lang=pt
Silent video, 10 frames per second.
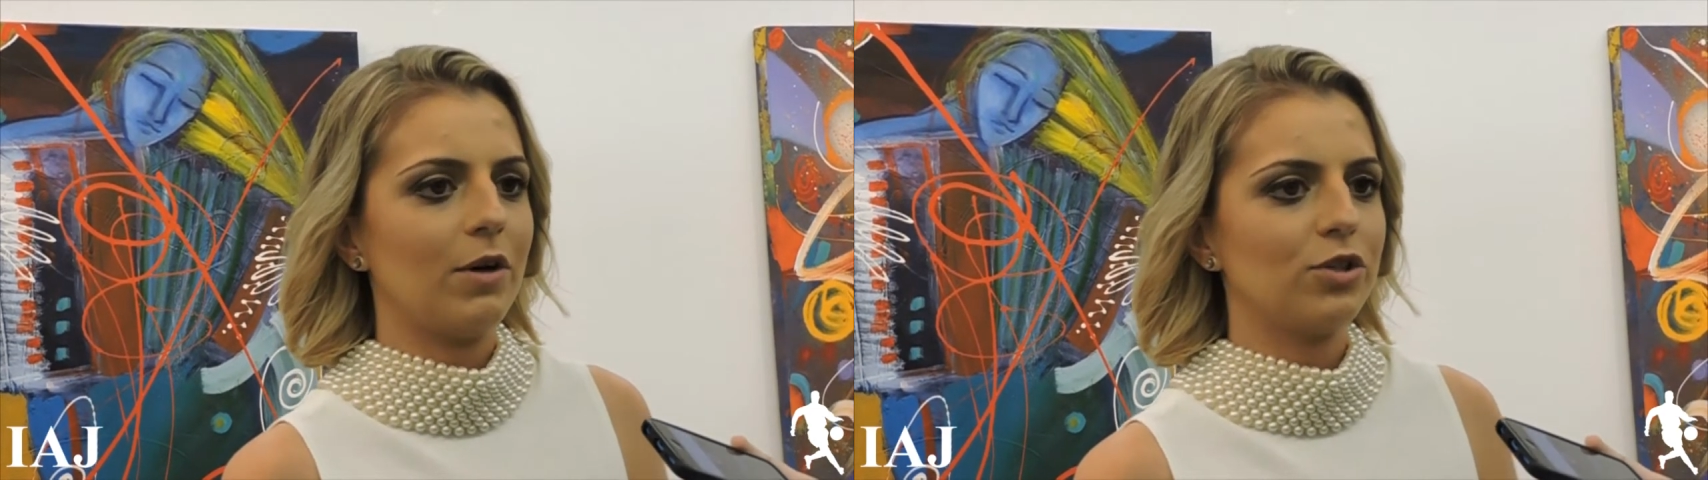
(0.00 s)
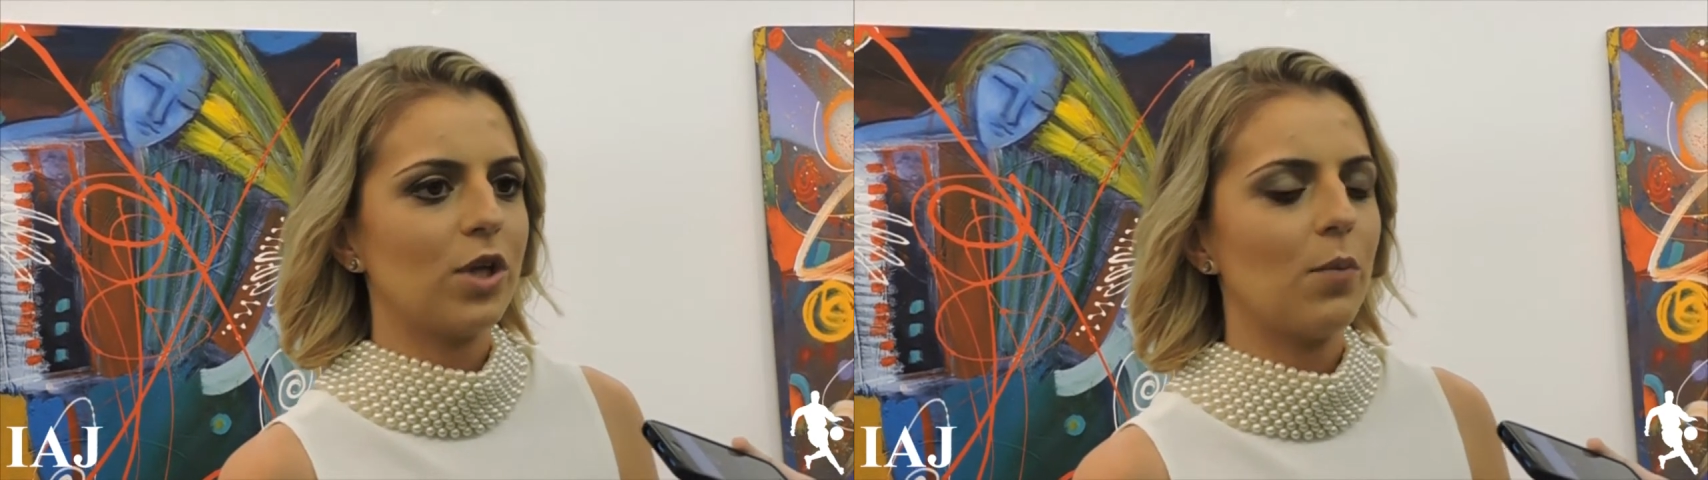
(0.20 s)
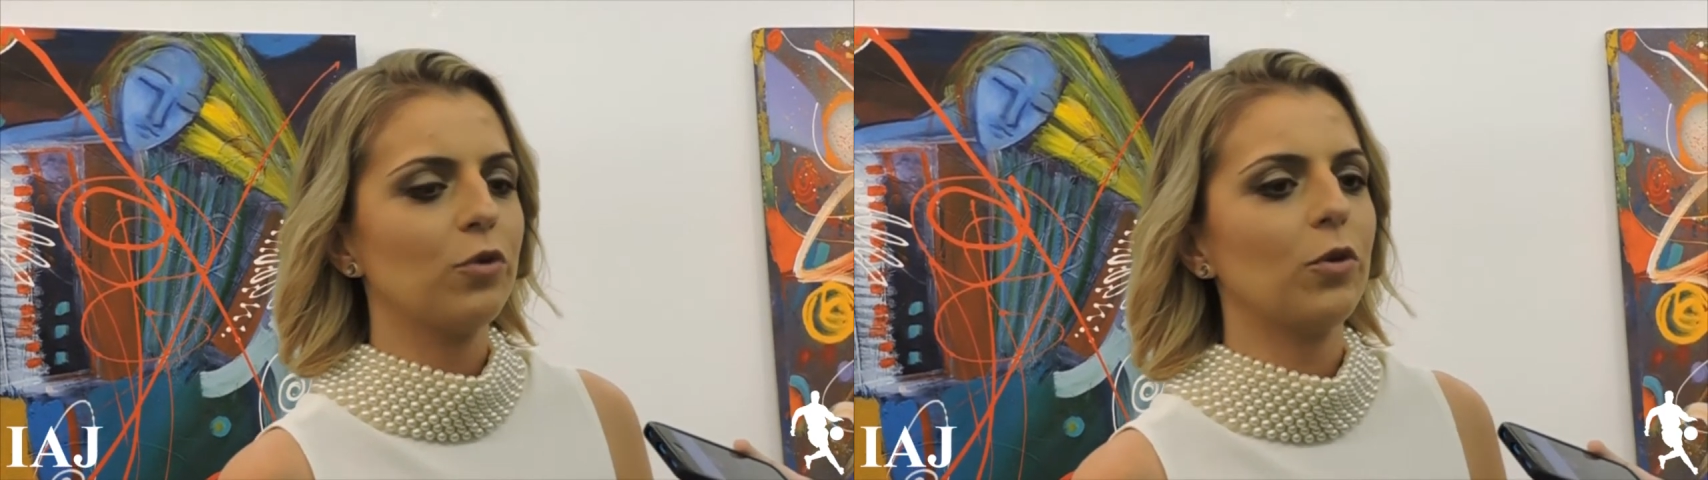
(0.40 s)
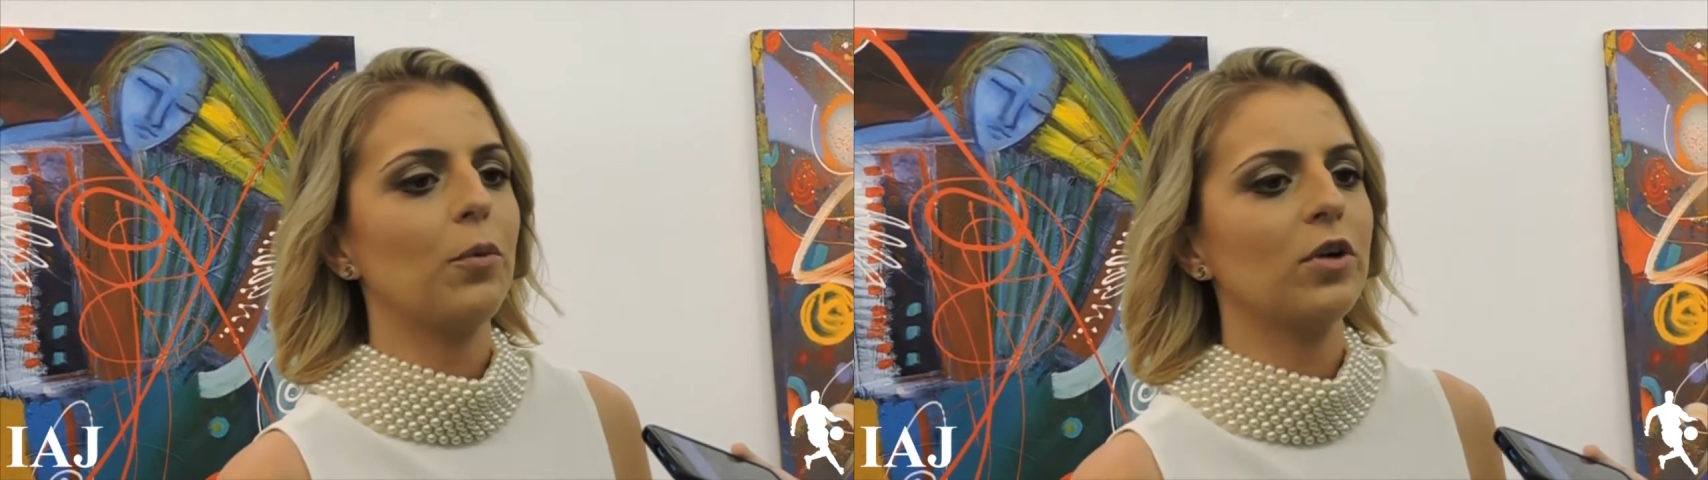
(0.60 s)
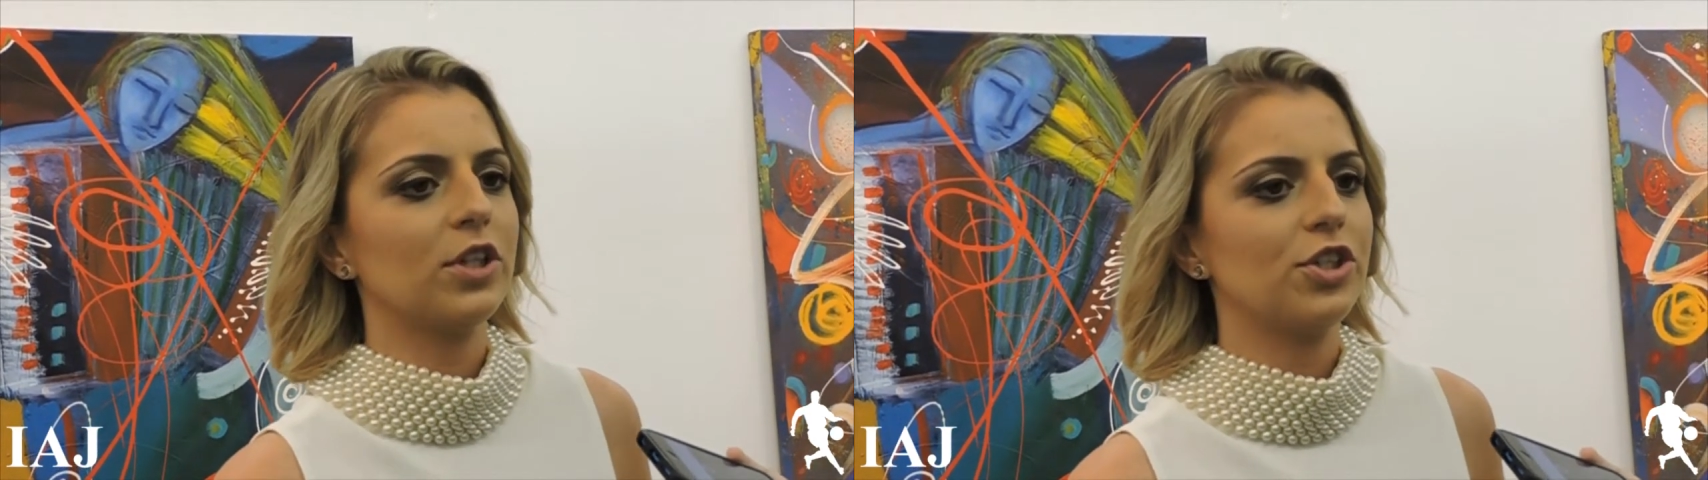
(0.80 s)
Eu acho que é muito
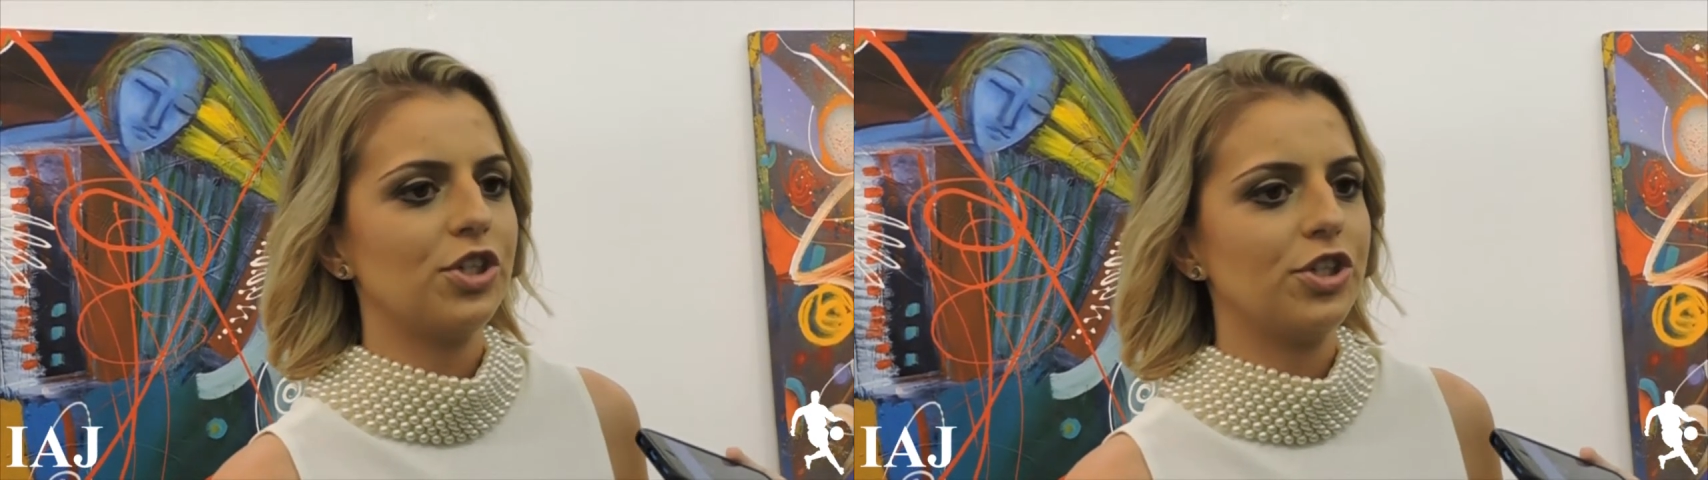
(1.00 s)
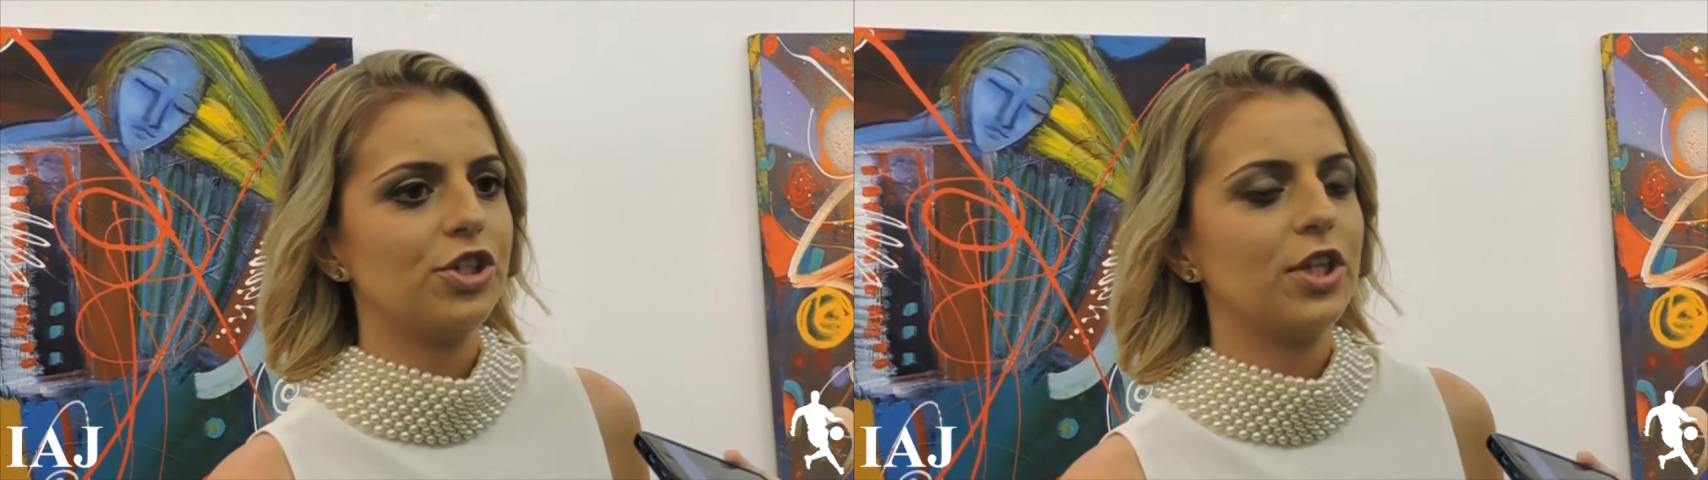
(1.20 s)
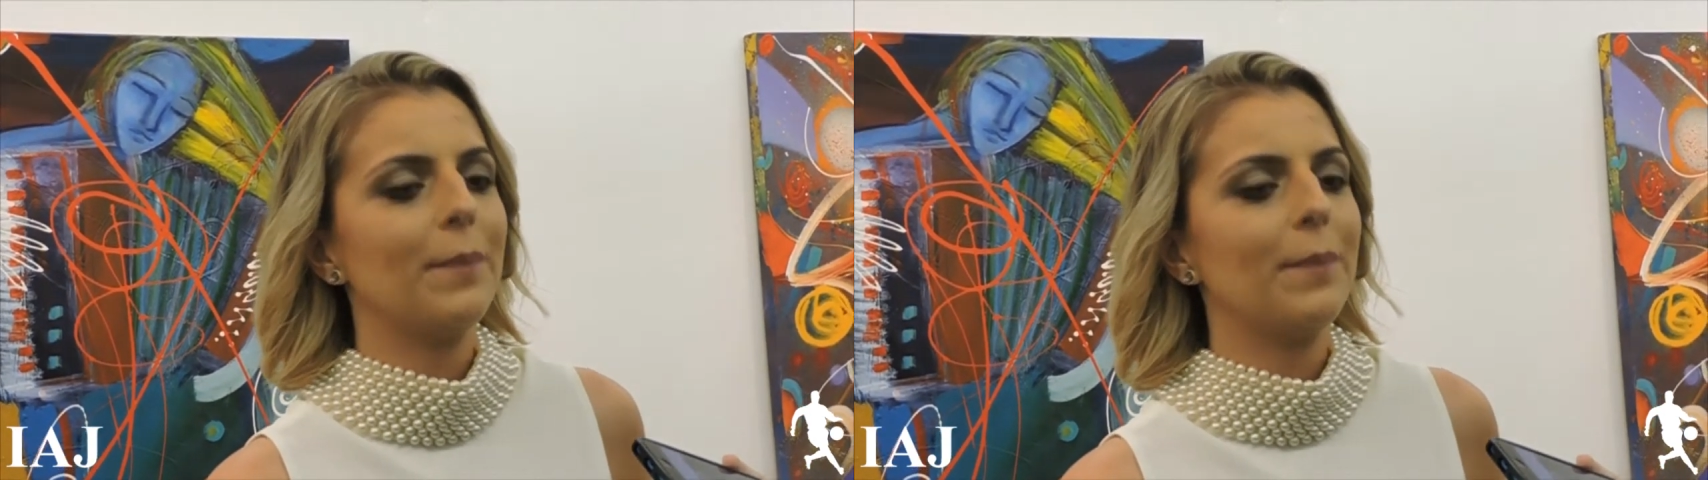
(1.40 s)
importante a gente